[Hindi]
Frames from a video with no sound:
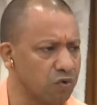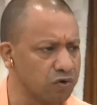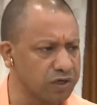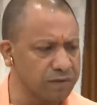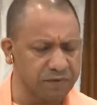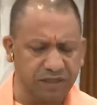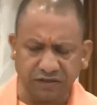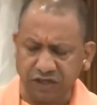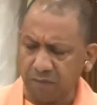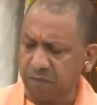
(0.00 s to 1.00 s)
उनके
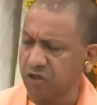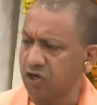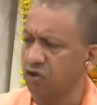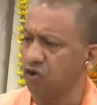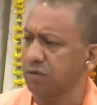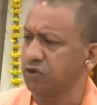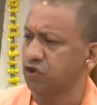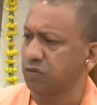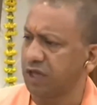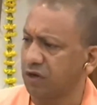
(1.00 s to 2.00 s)
जनप्रतिनिधियों की भी
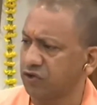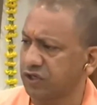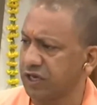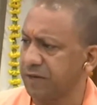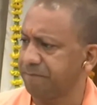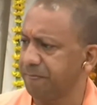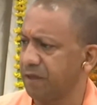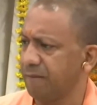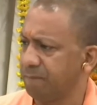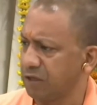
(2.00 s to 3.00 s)
सुविधा हो सके
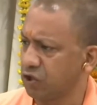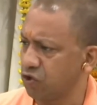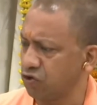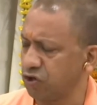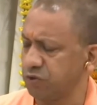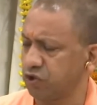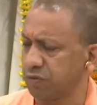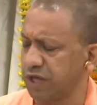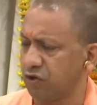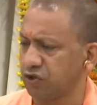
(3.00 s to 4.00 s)
मंत्रियों की भी
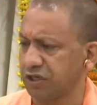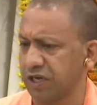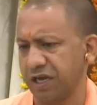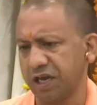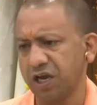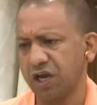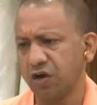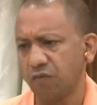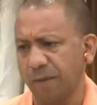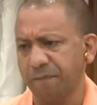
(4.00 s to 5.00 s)
सुविधा हो सके
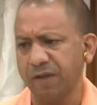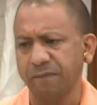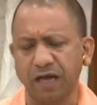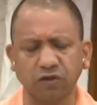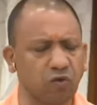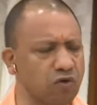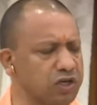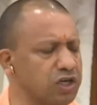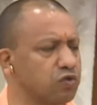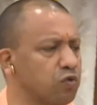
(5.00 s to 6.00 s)
वे अपनी बात को
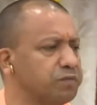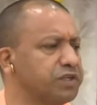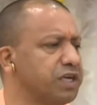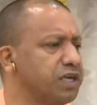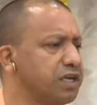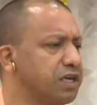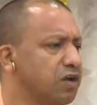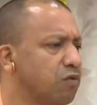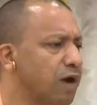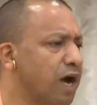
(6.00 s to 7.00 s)
लिखित रूप से
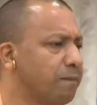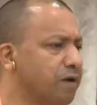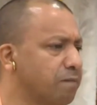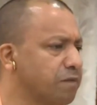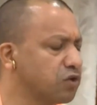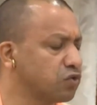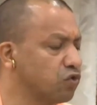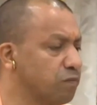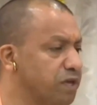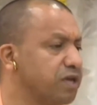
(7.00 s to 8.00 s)
वहां पर
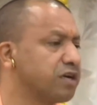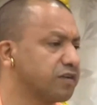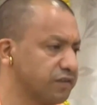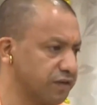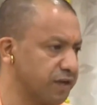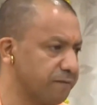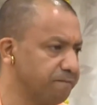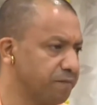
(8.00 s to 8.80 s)
प्रस्तुत भी कर सके